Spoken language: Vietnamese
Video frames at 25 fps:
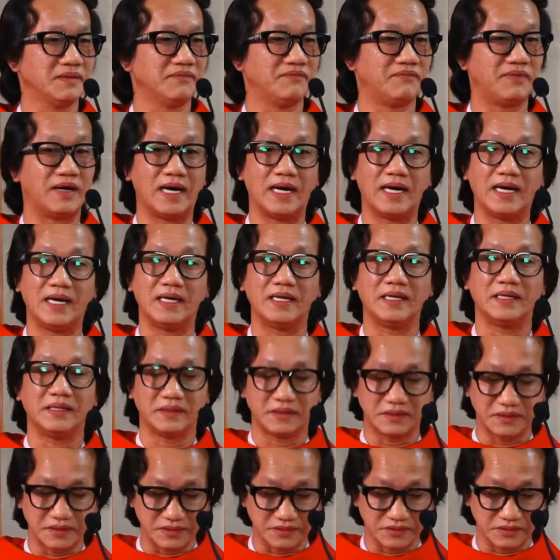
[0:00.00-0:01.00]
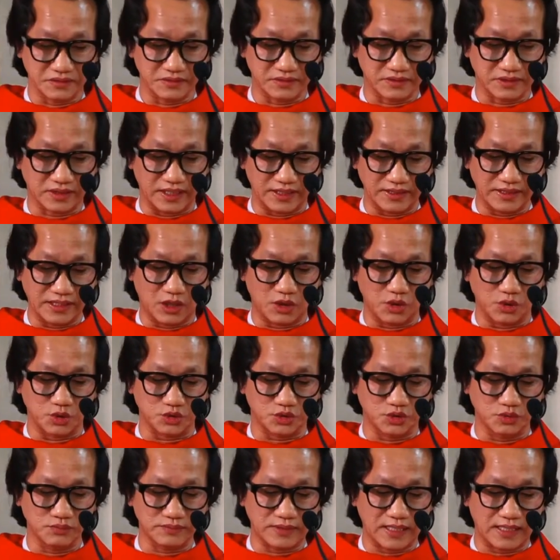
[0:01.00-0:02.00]
Và khởi đầu
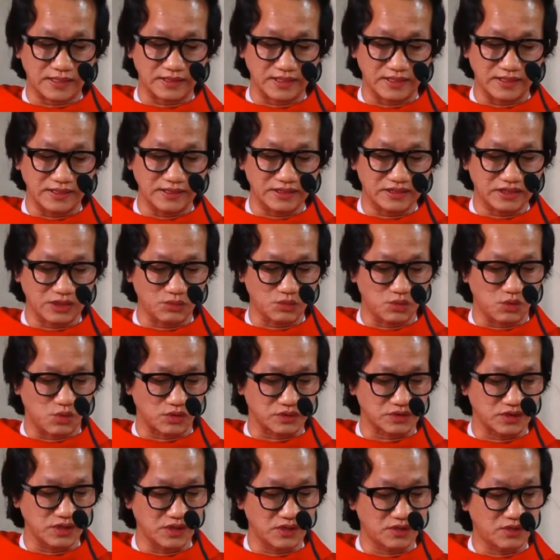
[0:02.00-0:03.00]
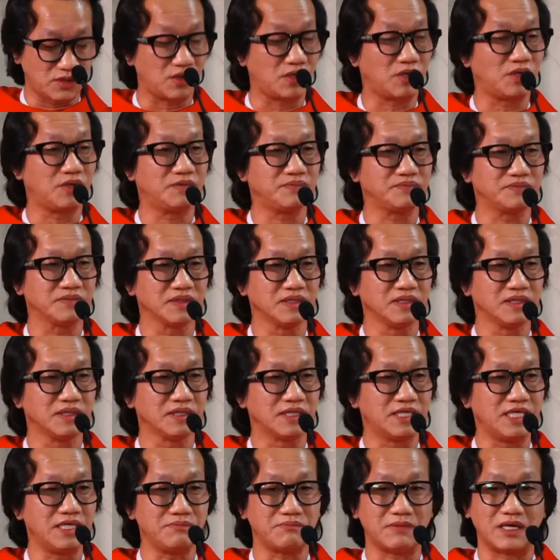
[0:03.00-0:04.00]
chúng ta thấy trong cuộc thương khó
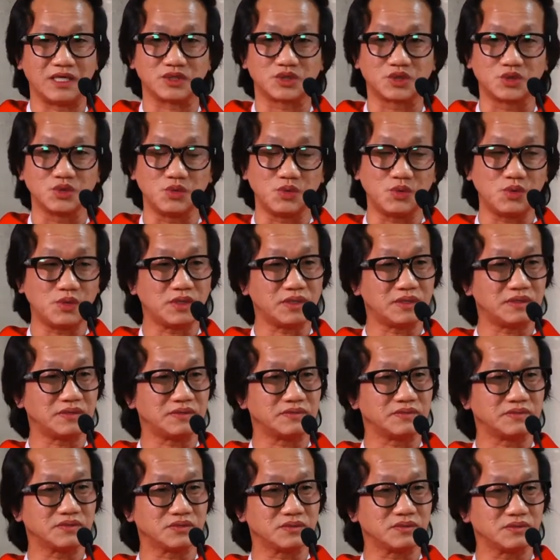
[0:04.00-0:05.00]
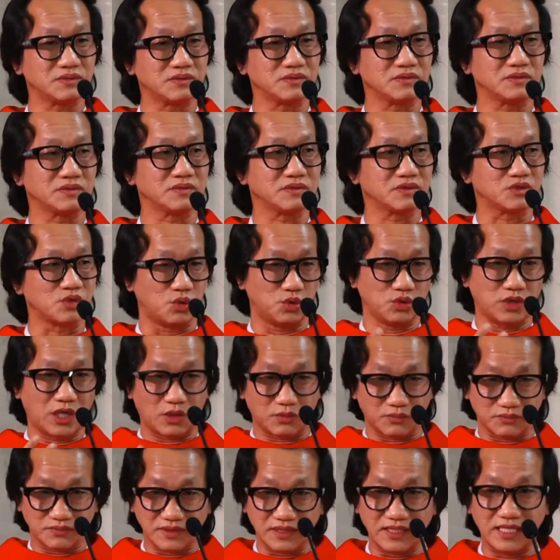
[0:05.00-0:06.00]
khi mà Chúa chủ
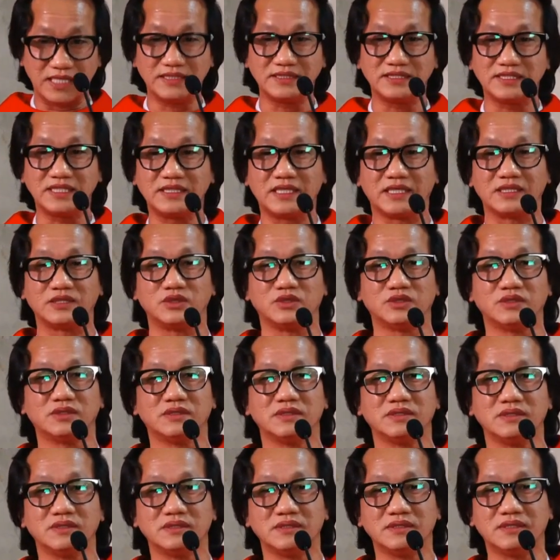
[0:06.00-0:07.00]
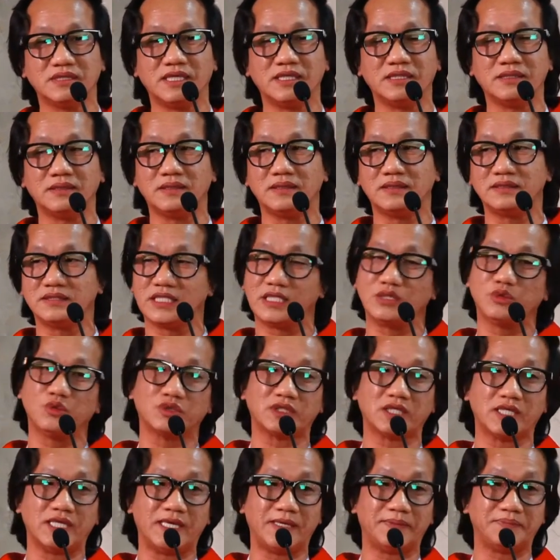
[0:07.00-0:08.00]
động lên dưới thành lên
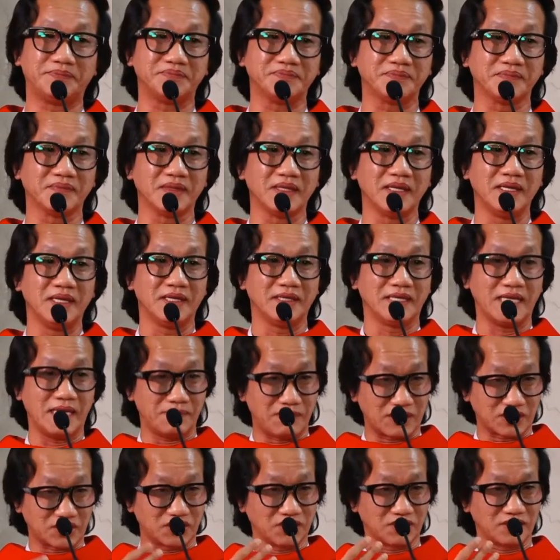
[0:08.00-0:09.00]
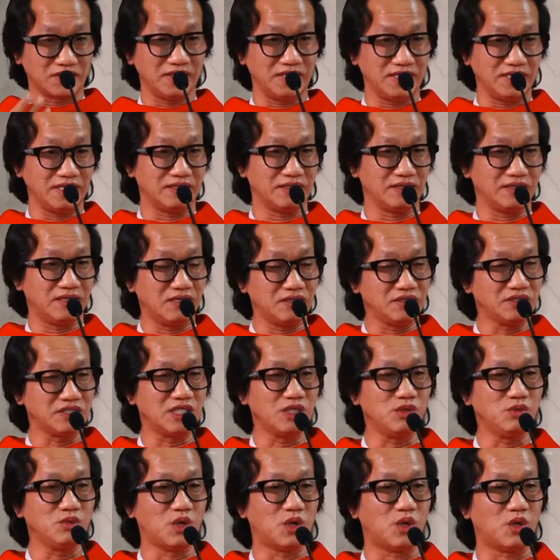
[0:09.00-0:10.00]
Jerusalem để mà thực hiện ơn
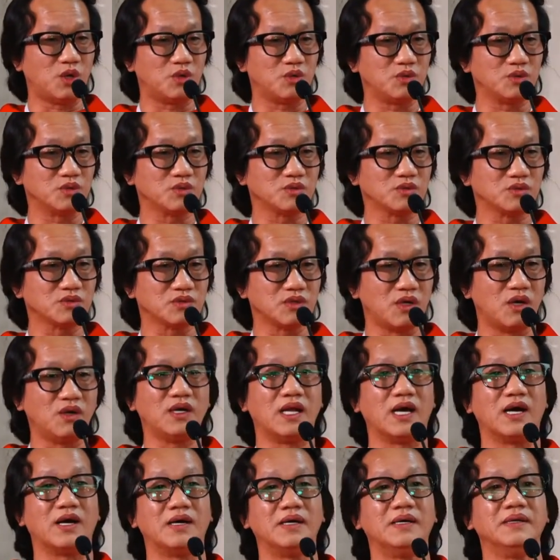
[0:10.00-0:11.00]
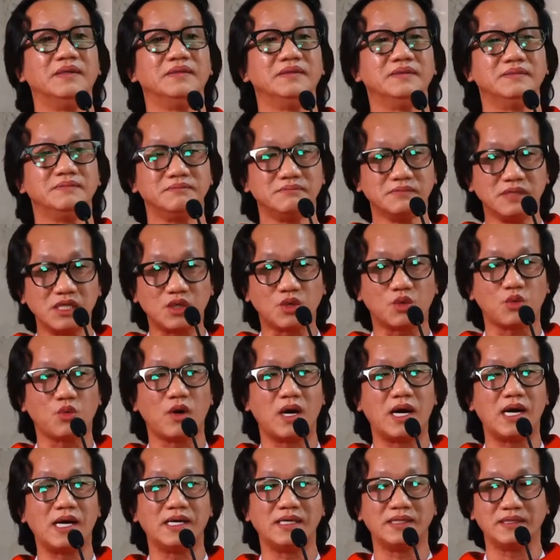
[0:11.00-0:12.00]
cứu độ đó là bước
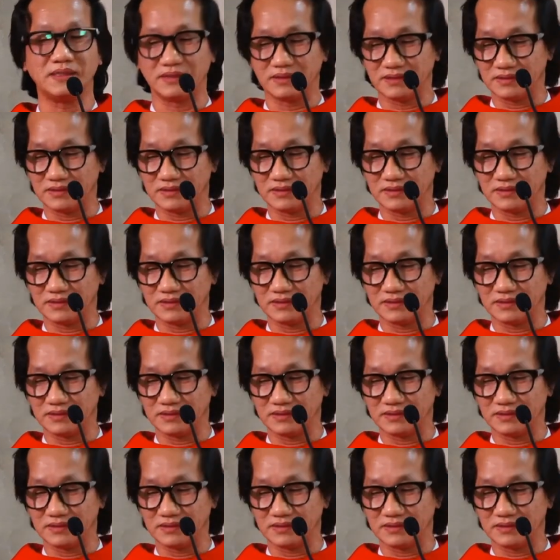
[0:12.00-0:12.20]
qua